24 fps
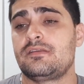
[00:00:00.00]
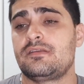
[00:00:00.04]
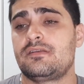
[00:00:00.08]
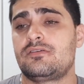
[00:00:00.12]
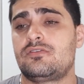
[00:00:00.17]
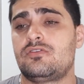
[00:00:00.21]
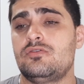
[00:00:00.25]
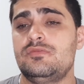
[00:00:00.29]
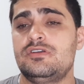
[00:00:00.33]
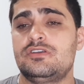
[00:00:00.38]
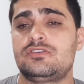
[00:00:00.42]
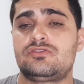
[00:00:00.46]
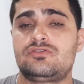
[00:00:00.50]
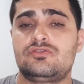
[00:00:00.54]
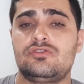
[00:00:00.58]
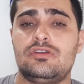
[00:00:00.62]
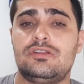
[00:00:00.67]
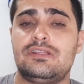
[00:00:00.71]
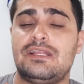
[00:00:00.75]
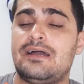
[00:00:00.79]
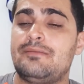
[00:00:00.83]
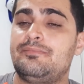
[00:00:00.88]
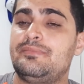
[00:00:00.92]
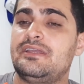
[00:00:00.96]
começou
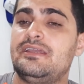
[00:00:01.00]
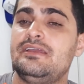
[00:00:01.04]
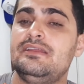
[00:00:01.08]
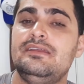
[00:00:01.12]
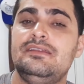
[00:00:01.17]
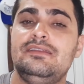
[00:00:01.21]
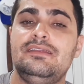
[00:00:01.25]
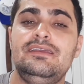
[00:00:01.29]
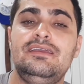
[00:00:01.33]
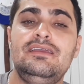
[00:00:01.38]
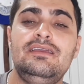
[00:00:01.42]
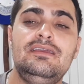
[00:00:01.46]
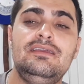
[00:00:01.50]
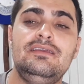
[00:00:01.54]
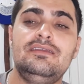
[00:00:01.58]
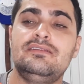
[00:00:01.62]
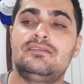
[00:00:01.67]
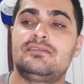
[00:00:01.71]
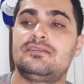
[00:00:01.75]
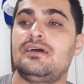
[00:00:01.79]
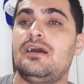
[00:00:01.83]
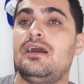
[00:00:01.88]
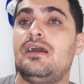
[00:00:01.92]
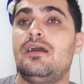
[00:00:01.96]
lá pequenininho e
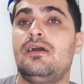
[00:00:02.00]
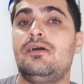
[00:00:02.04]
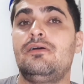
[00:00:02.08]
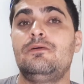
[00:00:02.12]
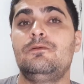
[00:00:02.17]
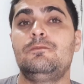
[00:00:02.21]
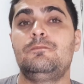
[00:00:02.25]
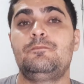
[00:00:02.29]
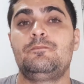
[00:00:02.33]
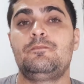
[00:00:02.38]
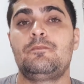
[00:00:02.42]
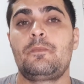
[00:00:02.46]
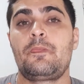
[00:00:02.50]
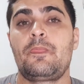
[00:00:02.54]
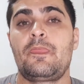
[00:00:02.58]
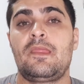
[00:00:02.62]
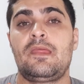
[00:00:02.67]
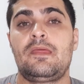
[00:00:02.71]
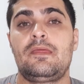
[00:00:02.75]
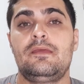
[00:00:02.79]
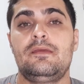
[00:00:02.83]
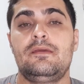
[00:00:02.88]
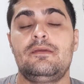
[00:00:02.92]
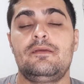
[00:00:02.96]
tal,
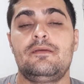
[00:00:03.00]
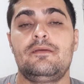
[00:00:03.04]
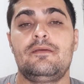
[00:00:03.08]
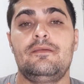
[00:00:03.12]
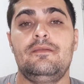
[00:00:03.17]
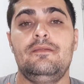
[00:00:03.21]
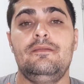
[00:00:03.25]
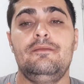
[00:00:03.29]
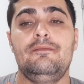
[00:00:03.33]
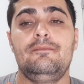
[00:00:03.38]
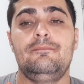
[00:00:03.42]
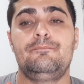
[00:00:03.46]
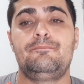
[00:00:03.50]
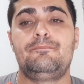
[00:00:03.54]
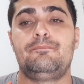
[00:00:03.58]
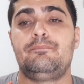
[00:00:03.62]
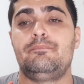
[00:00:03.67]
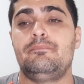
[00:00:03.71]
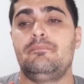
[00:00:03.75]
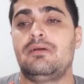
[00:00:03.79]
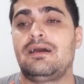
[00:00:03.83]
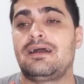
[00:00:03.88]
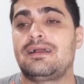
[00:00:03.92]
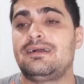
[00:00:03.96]
e
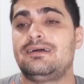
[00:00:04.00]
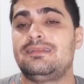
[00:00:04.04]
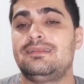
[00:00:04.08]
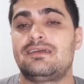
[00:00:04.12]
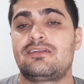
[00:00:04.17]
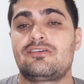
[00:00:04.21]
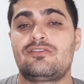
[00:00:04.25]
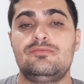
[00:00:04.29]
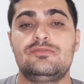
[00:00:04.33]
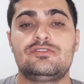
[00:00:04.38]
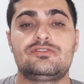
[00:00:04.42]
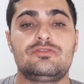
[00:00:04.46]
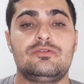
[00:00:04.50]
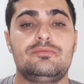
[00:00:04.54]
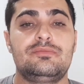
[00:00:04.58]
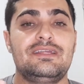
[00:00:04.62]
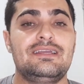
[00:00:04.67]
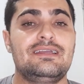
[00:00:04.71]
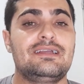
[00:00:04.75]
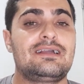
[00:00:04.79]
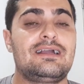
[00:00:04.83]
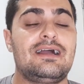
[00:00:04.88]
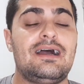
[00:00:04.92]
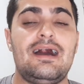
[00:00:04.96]
a galera começou a
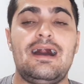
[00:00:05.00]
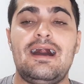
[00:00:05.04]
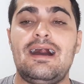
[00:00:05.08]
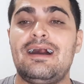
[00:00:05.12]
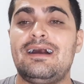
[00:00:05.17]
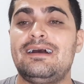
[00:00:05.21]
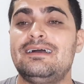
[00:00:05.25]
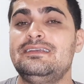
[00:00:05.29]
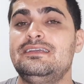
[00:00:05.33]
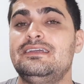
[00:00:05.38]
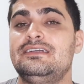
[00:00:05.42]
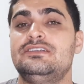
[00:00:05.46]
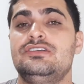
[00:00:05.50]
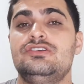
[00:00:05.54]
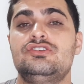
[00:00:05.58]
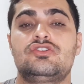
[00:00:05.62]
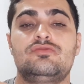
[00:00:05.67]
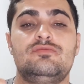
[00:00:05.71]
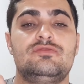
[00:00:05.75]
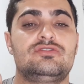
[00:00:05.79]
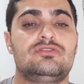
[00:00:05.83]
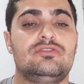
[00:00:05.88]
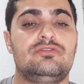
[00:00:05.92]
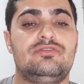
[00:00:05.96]
brincar e a gente
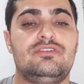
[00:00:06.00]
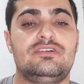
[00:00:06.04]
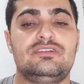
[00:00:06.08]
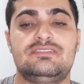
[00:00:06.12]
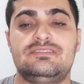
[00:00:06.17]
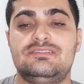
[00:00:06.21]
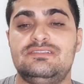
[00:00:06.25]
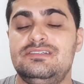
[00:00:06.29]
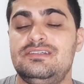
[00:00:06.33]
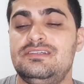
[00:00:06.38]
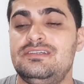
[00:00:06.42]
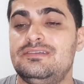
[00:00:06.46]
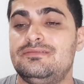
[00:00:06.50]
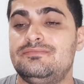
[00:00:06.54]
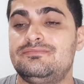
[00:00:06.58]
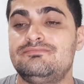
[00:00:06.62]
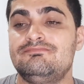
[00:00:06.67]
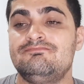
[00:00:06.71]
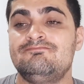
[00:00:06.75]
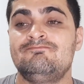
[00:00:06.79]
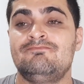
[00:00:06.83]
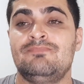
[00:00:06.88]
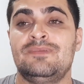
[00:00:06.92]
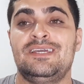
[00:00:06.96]
começou a fazer
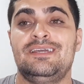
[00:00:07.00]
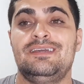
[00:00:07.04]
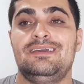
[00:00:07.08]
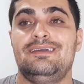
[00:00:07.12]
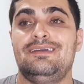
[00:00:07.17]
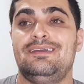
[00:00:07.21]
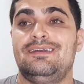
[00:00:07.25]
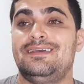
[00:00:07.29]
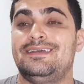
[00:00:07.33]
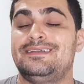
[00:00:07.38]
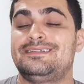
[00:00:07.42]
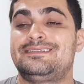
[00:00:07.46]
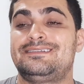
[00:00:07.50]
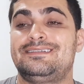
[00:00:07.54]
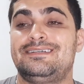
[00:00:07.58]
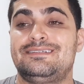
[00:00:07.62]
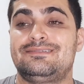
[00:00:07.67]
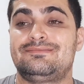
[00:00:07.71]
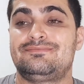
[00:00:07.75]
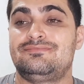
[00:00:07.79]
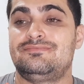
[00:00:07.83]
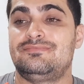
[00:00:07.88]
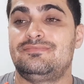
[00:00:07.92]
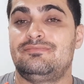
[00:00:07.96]

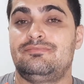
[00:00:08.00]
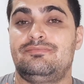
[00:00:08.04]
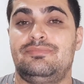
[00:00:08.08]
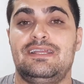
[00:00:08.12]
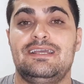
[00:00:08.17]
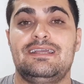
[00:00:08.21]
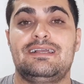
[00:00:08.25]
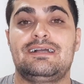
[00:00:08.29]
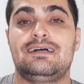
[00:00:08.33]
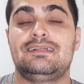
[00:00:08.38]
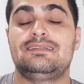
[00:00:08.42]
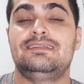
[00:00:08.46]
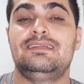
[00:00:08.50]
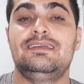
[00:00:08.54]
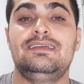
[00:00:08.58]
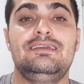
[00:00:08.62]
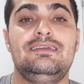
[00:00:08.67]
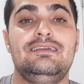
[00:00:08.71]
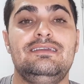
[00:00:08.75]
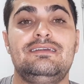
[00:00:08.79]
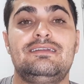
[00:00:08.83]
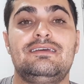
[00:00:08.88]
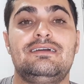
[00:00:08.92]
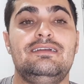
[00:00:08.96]
essa
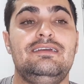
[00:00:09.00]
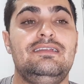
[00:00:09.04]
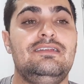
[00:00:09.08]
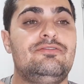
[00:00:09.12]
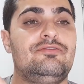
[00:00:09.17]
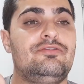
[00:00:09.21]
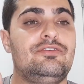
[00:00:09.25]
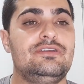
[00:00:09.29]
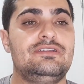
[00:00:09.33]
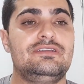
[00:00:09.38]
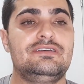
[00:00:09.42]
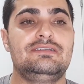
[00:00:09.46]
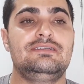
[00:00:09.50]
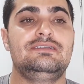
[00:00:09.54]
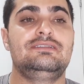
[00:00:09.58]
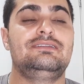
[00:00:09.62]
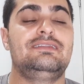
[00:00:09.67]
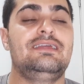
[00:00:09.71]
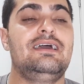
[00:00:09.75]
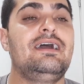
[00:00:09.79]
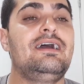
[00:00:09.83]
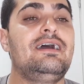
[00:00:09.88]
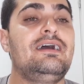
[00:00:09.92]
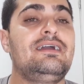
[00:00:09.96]
brincadeira, ele foi dando
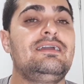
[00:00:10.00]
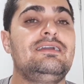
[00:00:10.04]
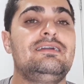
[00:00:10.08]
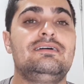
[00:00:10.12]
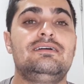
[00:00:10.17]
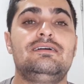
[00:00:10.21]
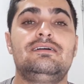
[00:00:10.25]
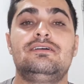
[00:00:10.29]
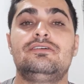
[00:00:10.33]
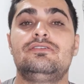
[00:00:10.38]
ideia,